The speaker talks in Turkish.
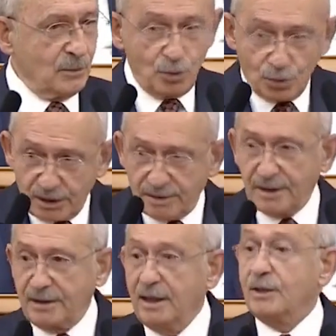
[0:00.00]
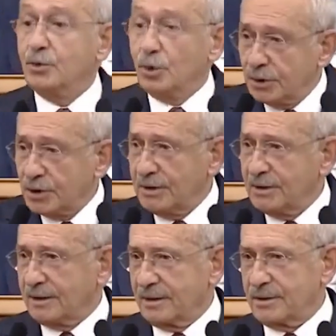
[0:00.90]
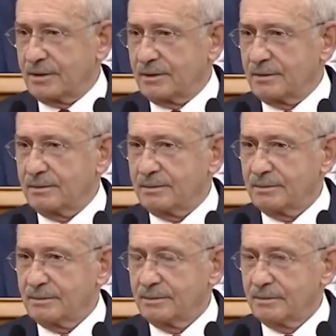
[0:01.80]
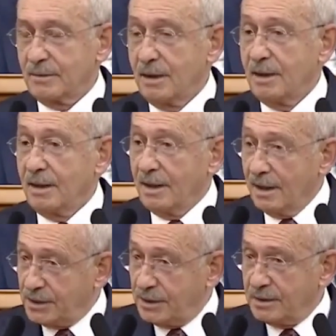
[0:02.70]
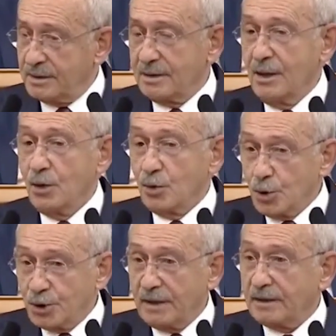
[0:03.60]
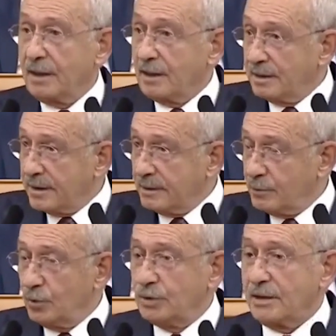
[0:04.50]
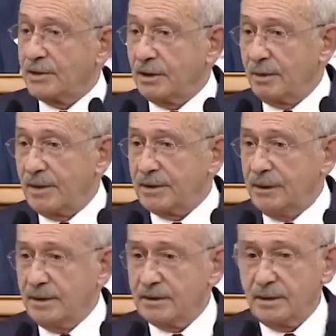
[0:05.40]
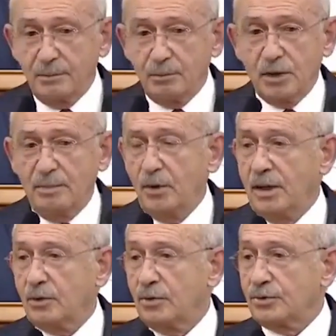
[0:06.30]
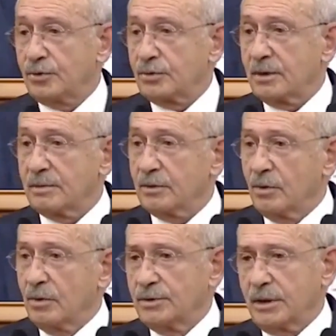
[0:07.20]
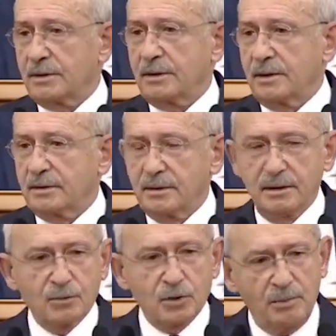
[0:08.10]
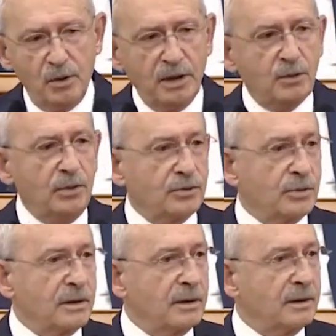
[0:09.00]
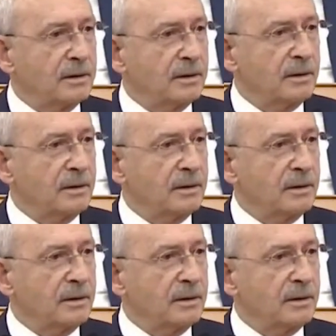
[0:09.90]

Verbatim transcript: Türkiye'de değil, yurt dışında geçer. E siz rüşvet alanları büyük elçi yaparsanız e bu da böyle konuşur tabii. Ne olacak yani? Bu da böyle konuşur.